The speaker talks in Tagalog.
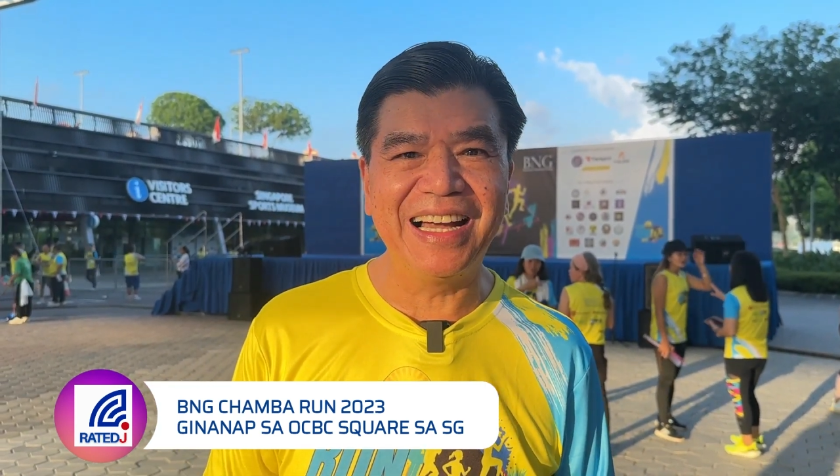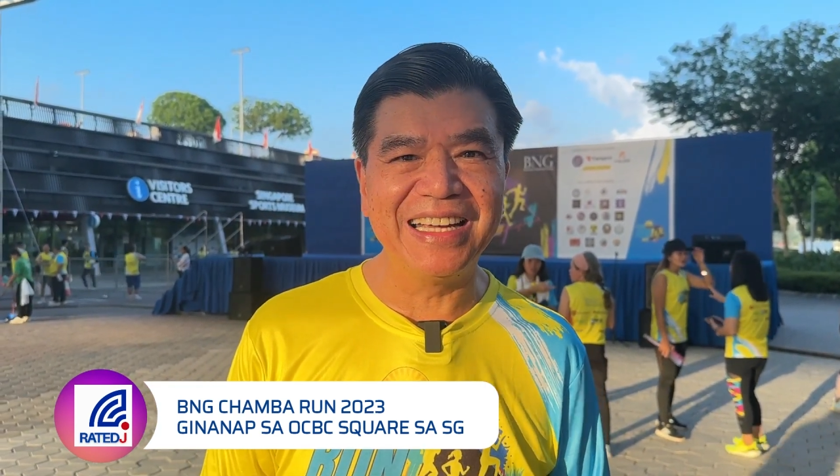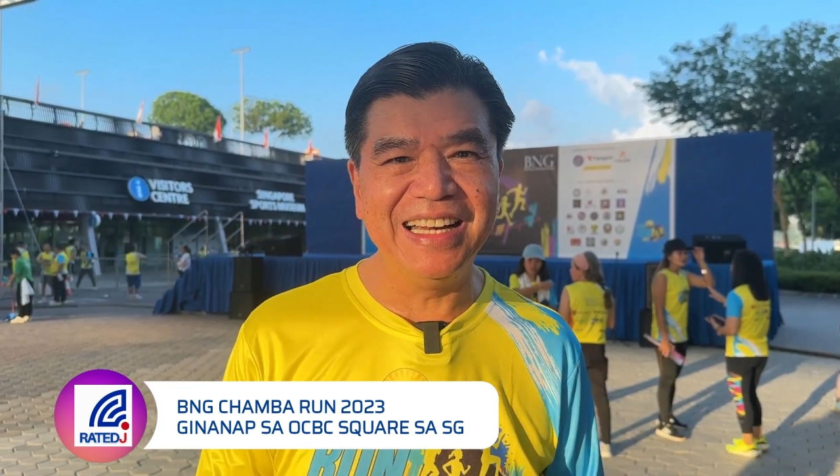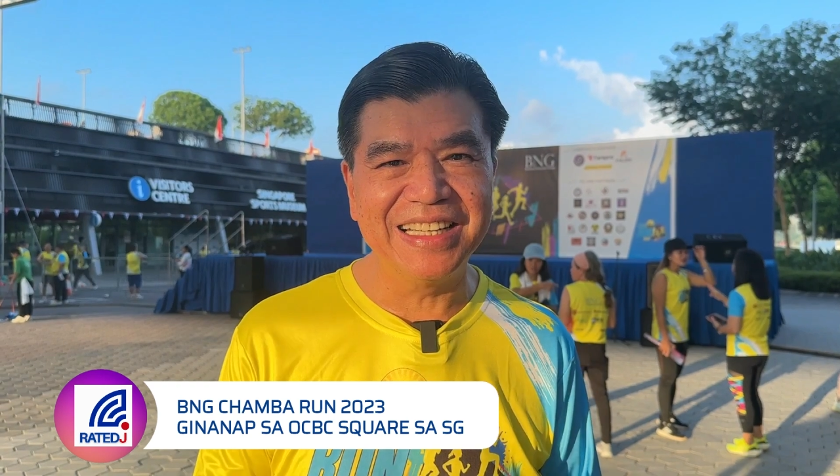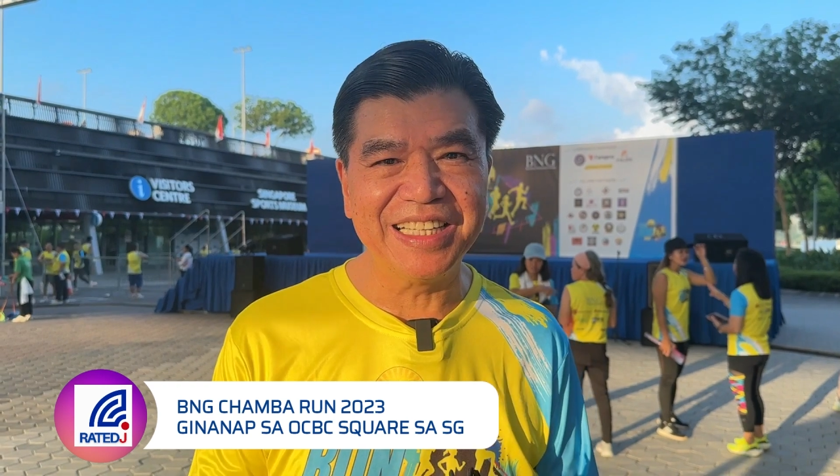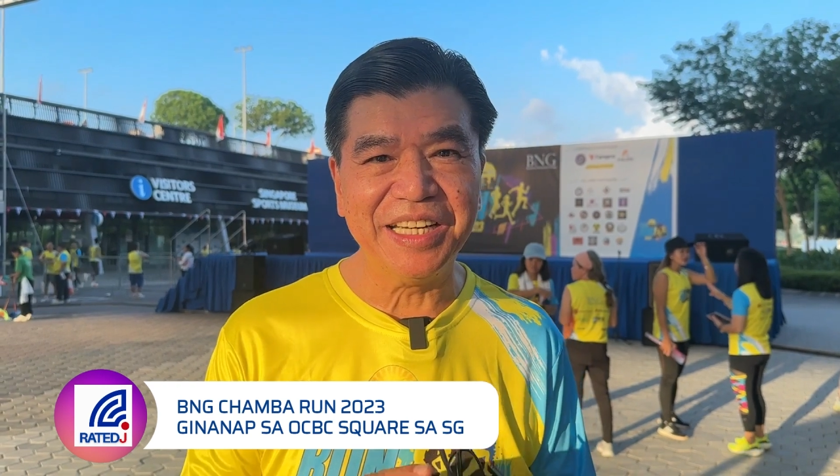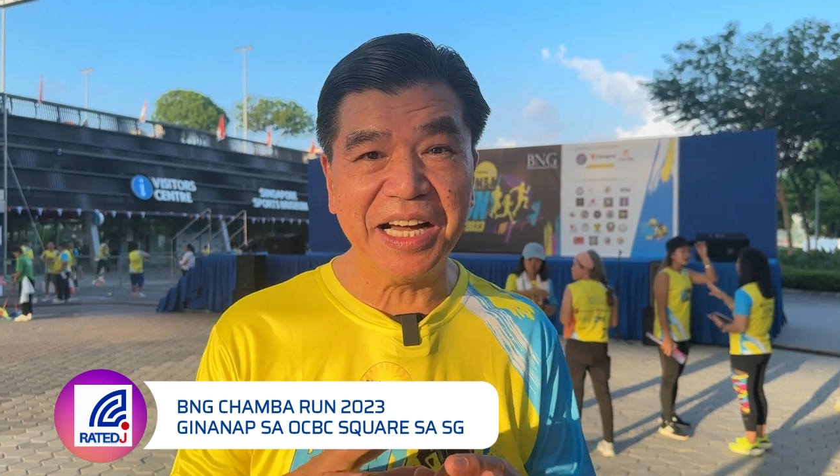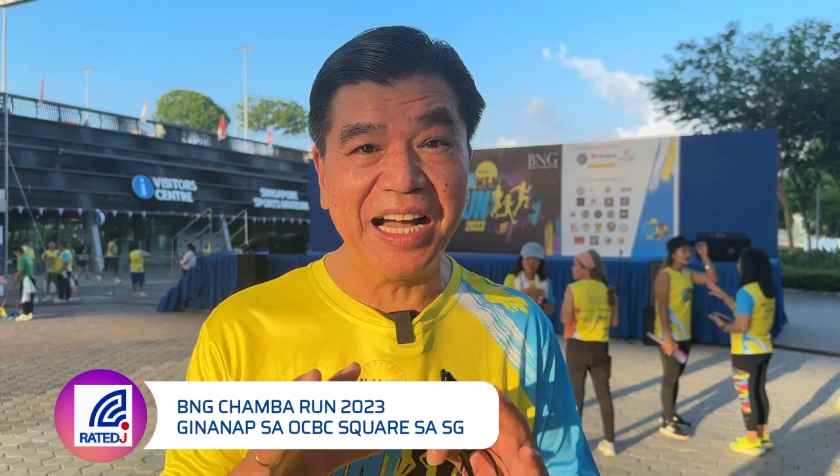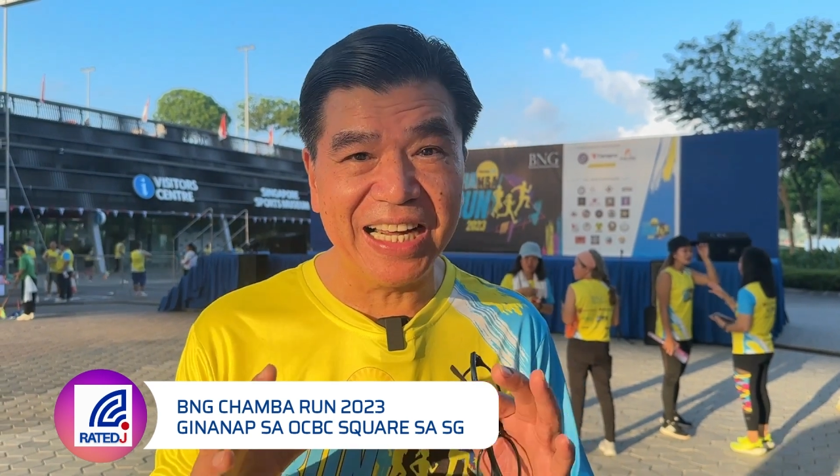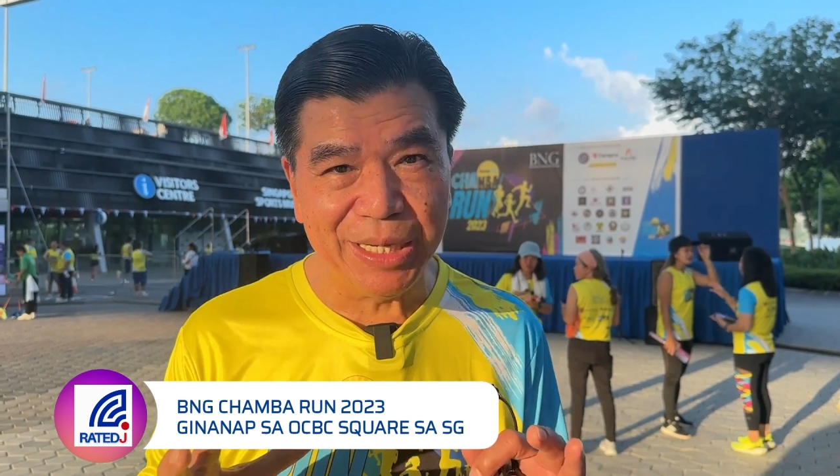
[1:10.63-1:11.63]
lagi natin
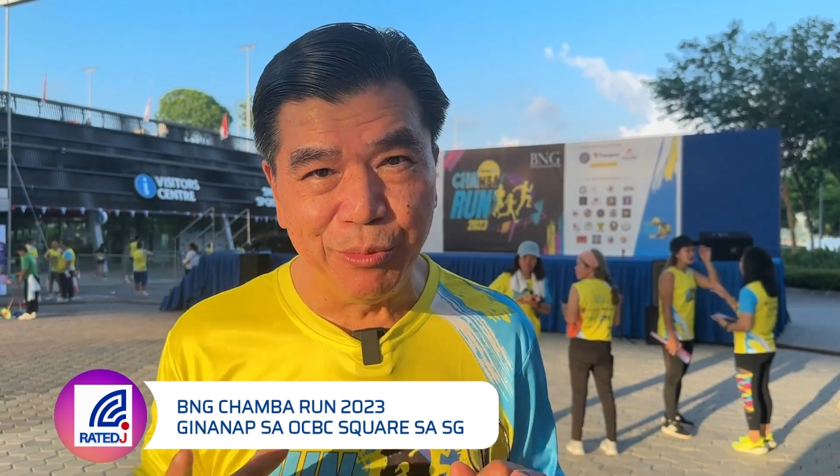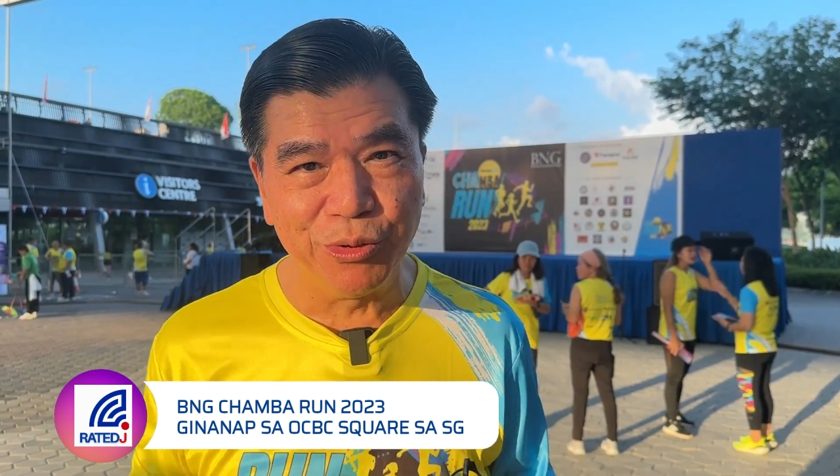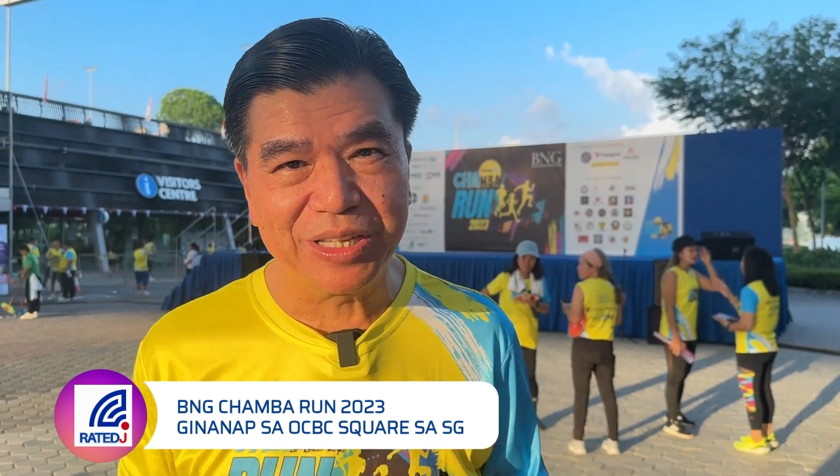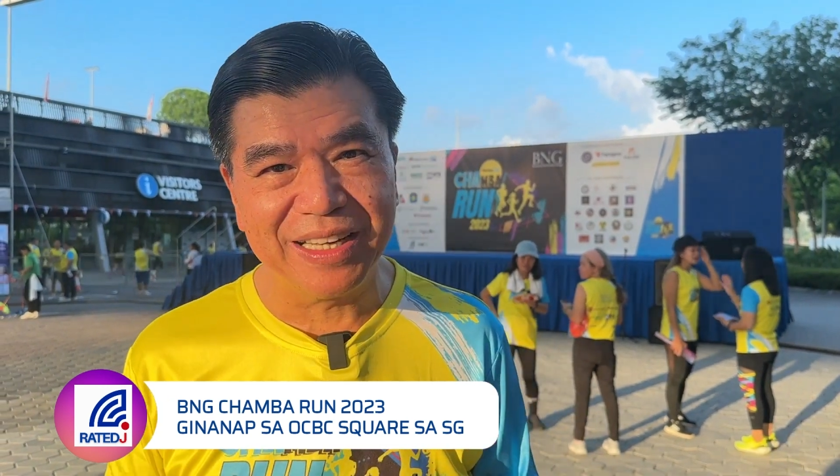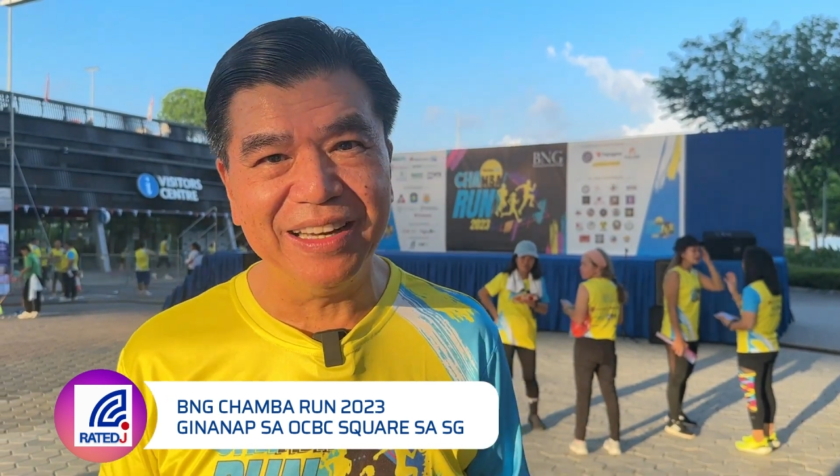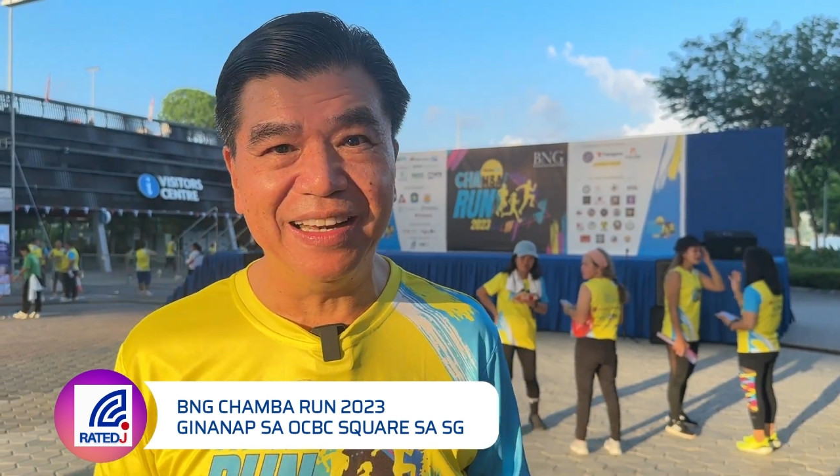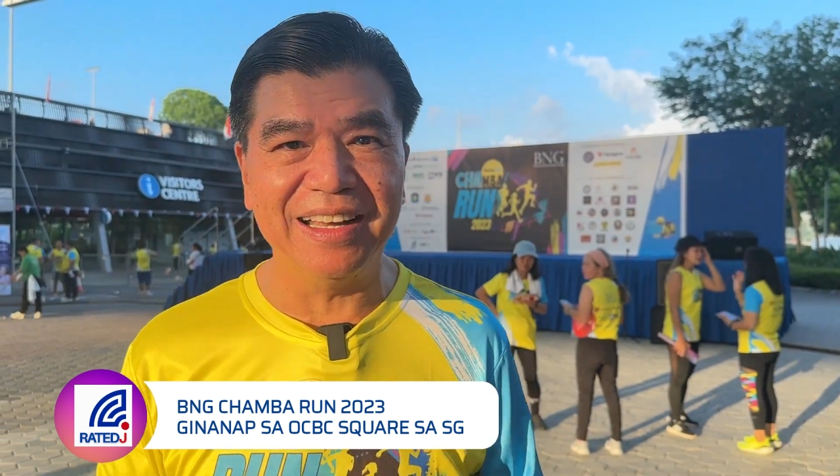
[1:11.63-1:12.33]
nakakalimutan